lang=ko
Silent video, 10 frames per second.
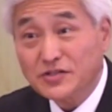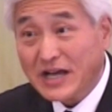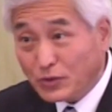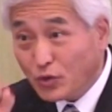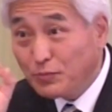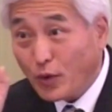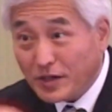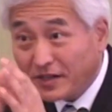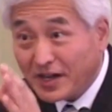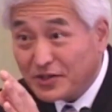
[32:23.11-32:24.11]
쌍둥이 표가
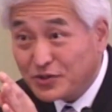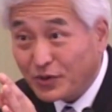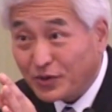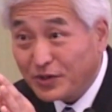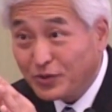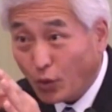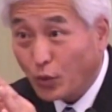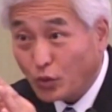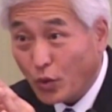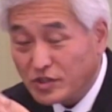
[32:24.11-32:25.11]
있는 칼이 있죠. 이 독,
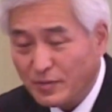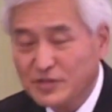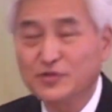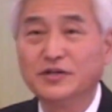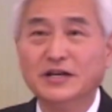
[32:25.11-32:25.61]
독일제 말이죠.